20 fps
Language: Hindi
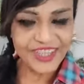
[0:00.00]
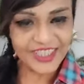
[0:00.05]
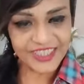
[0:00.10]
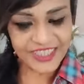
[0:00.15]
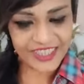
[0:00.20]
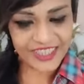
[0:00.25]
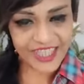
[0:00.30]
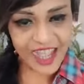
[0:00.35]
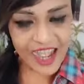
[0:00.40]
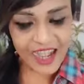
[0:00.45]

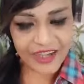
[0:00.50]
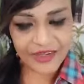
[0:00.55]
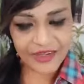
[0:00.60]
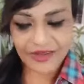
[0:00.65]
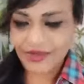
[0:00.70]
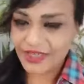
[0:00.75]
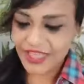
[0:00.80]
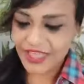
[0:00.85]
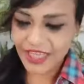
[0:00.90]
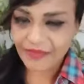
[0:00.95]
इंसान
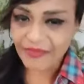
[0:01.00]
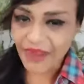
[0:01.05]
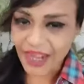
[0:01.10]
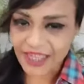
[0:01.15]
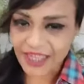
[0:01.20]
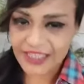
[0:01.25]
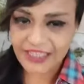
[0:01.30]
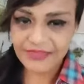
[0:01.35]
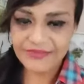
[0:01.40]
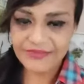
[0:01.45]
को ये
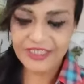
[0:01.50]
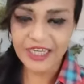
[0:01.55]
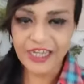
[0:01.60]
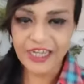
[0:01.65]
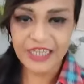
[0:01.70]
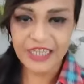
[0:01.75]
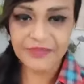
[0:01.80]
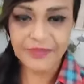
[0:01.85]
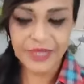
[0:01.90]
बात समझानी